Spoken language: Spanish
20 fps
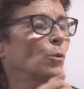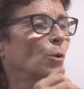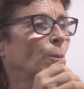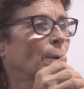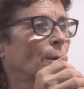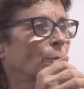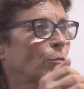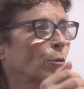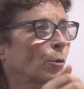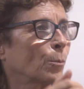Uno
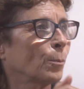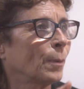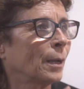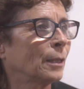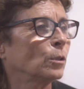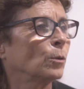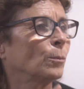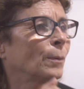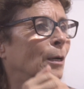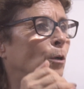va
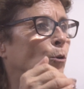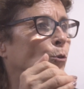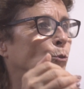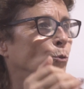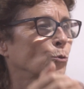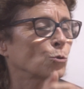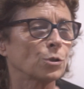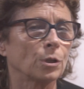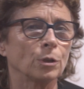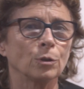formando, va
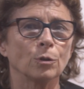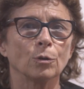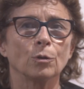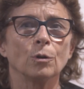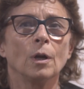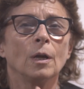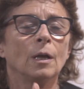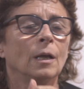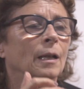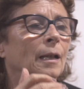construyendo
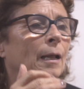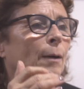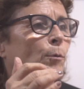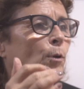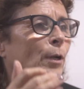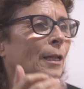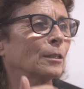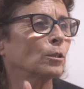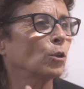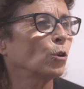
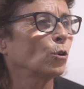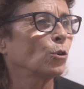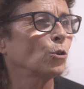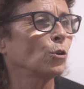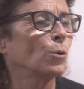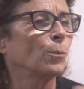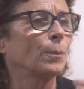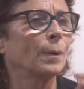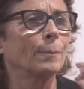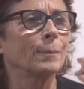
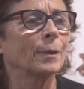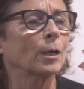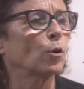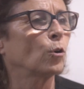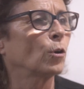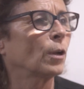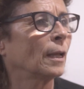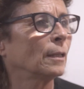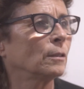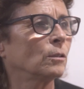laboratorios, va
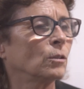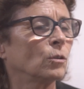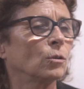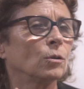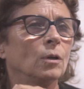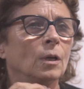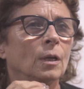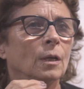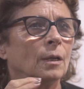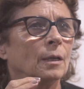mejorando